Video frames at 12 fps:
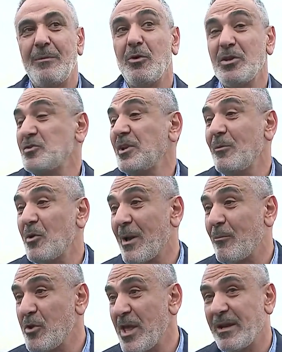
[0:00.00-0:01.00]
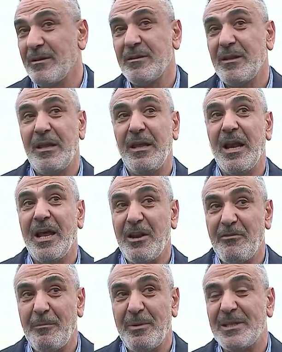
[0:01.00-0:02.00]
por eso tenemos que apoyar. Y la
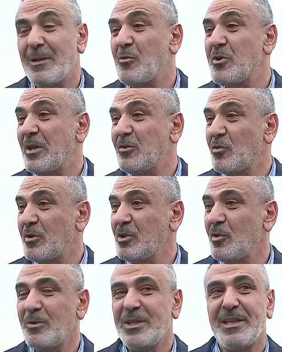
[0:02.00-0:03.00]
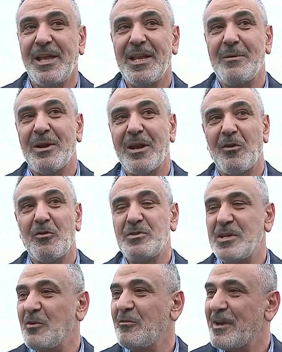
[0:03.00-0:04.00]
NFP está apoyando con indumentaria para que los
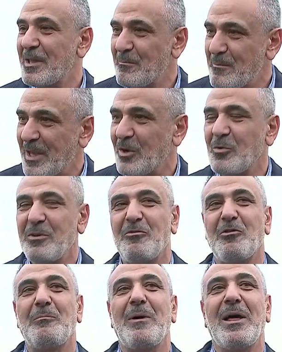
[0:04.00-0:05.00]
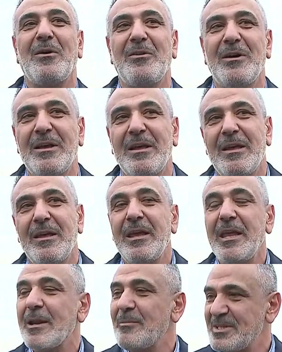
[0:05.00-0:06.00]
chicos vayan bien uniformados
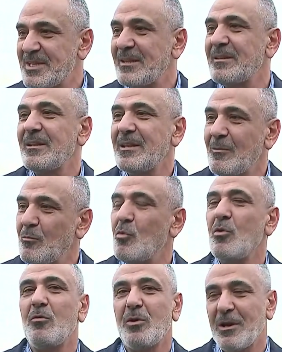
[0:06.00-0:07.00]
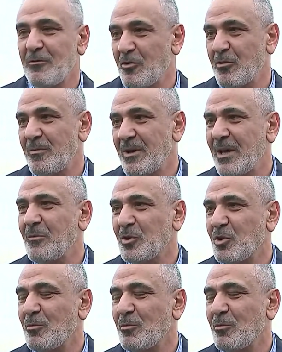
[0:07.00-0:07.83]
y representen de muy buena forma a nuestro